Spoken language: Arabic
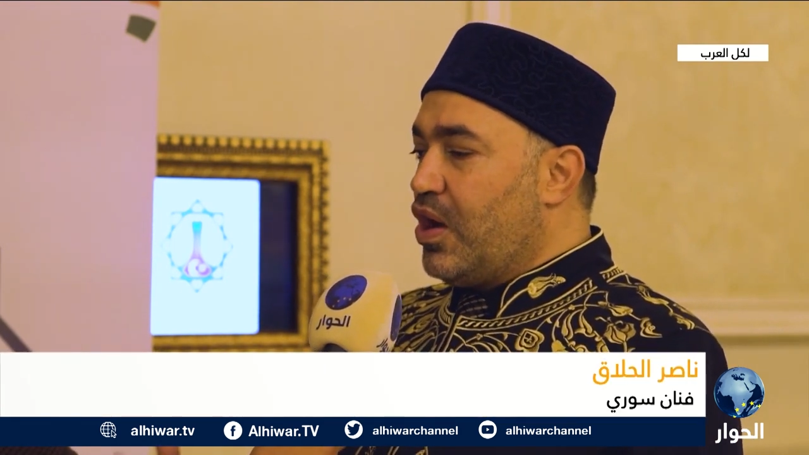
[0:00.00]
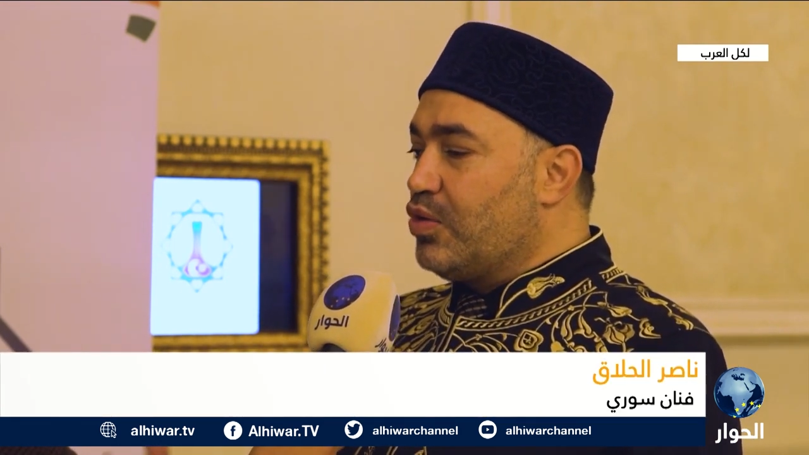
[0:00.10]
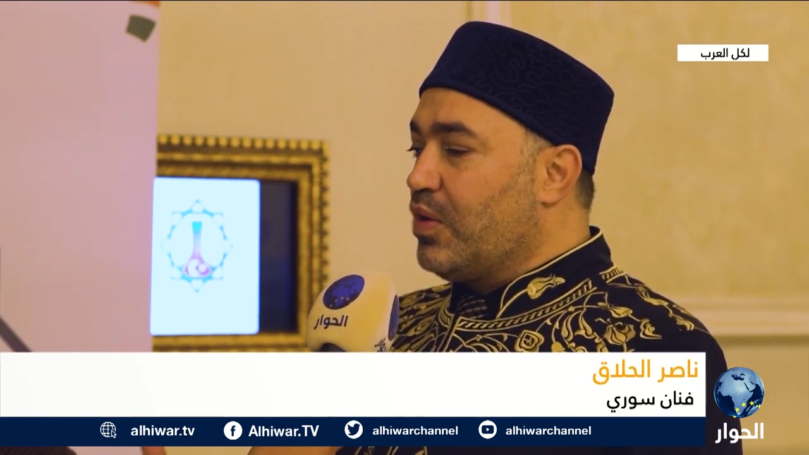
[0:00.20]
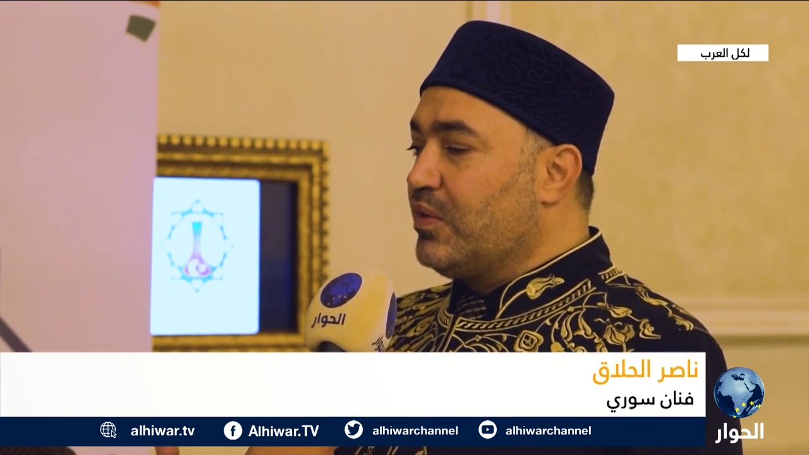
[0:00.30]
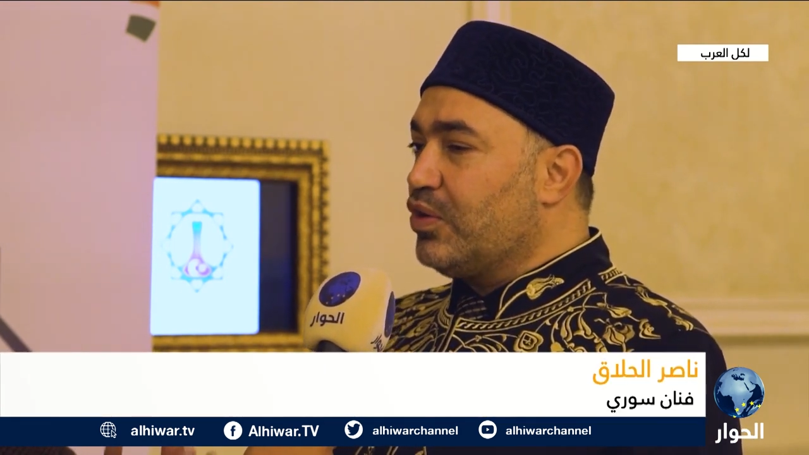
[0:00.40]

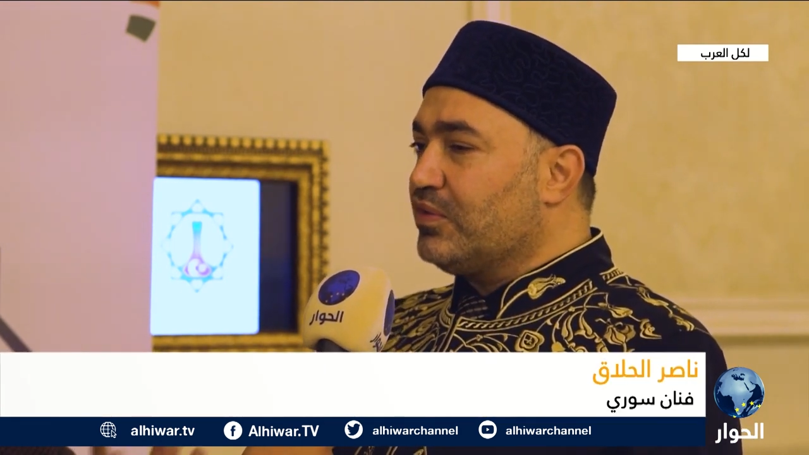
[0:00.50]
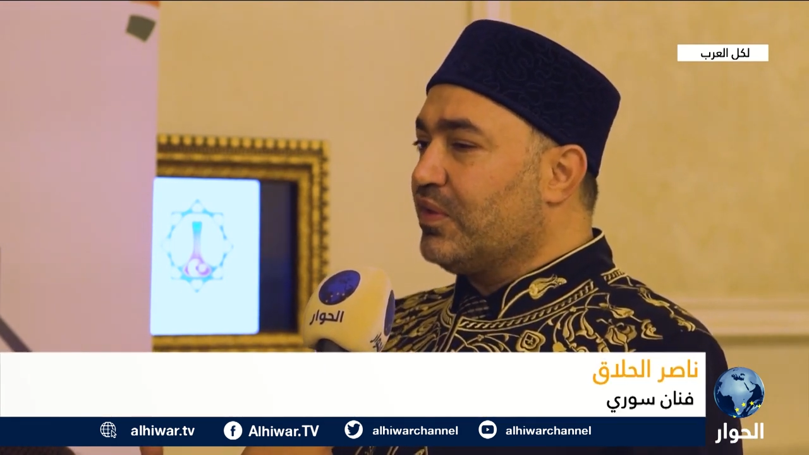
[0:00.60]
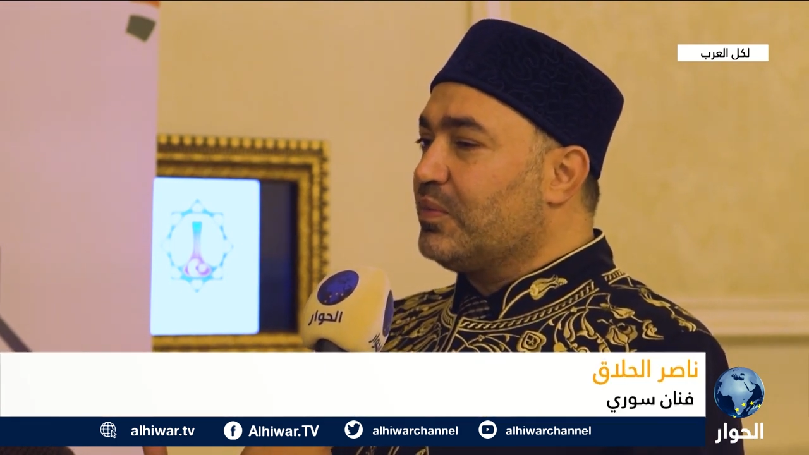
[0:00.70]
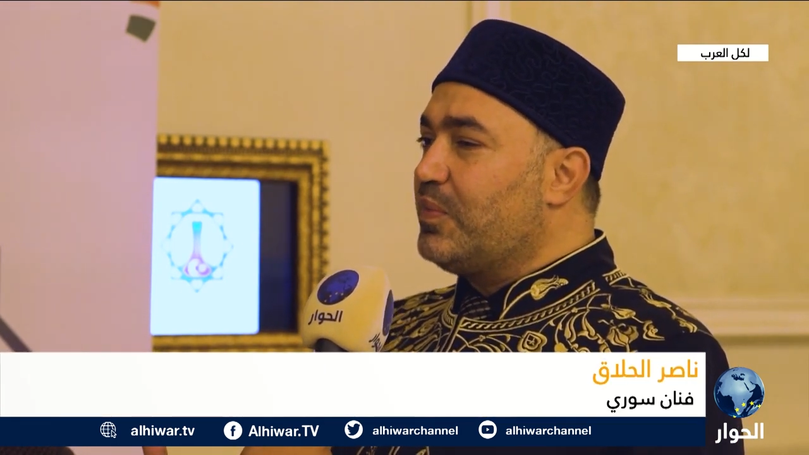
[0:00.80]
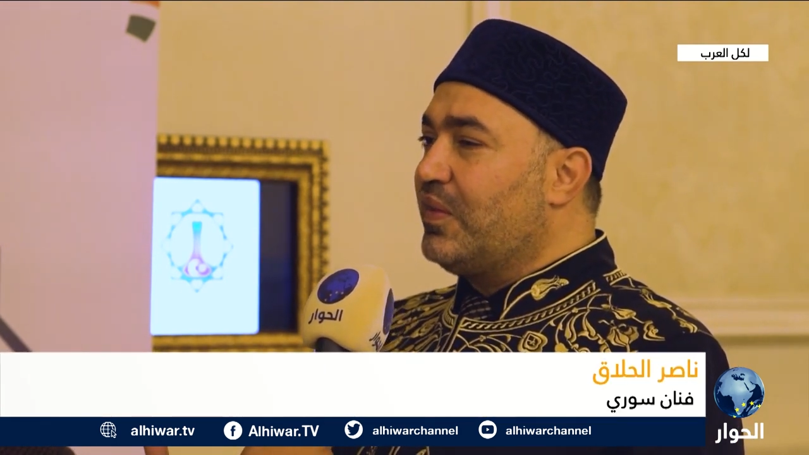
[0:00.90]
هو نقطة
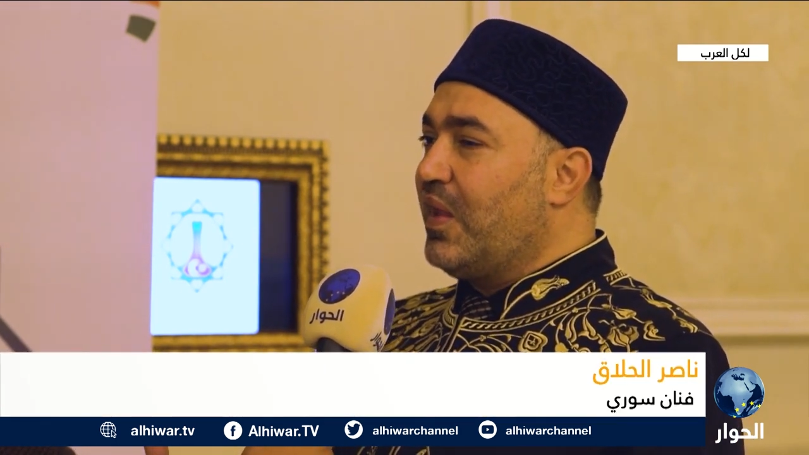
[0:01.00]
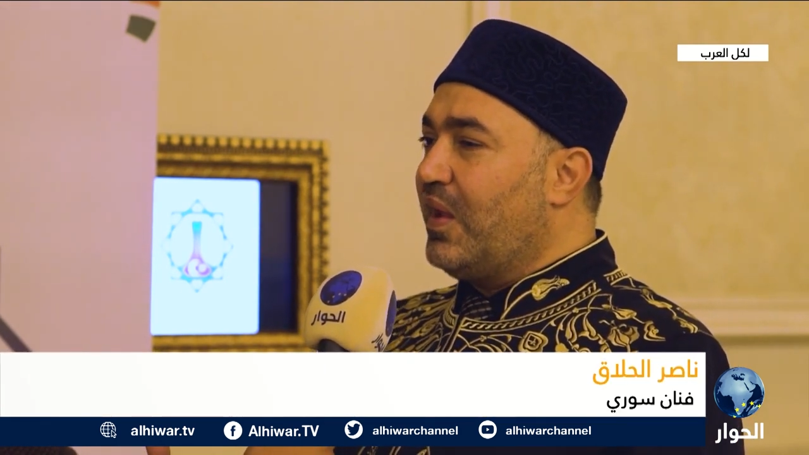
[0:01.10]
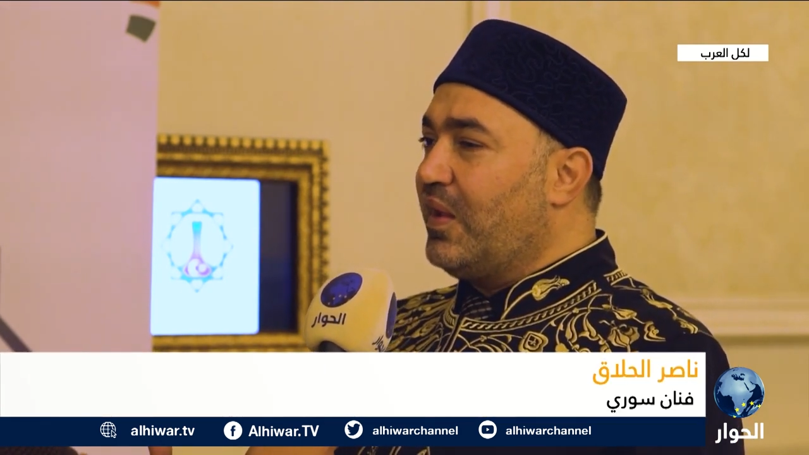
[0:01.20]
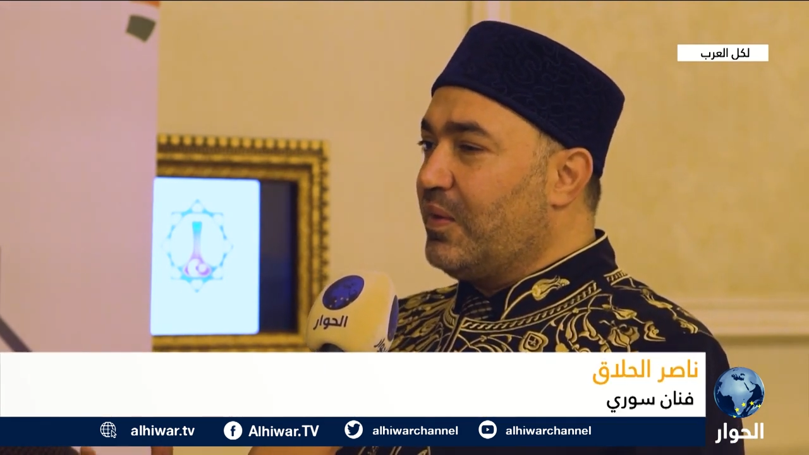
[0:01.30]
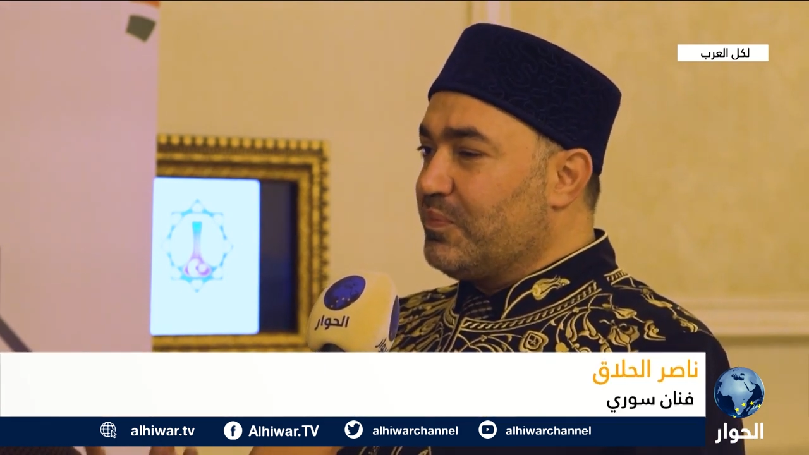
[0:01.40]

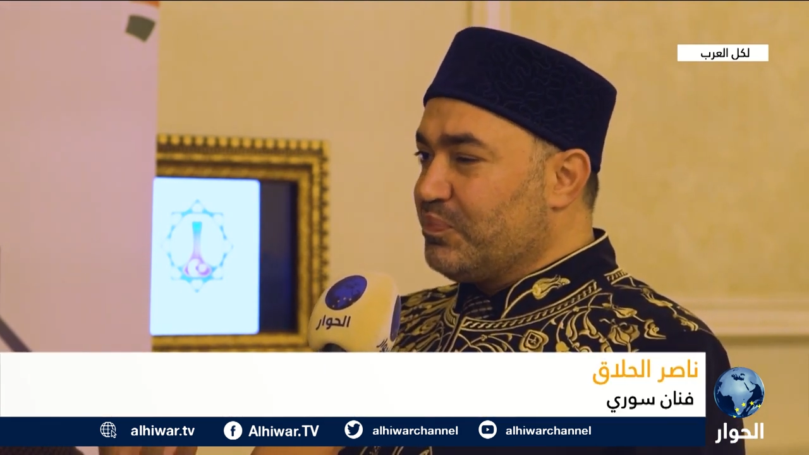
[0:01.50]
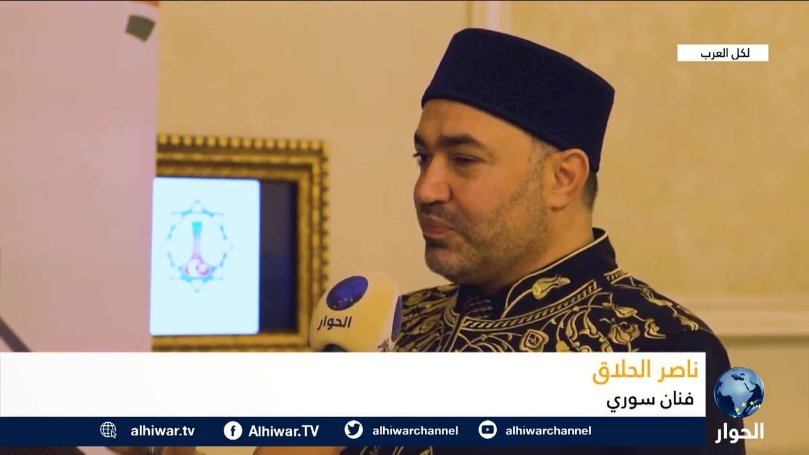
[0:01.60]
بداية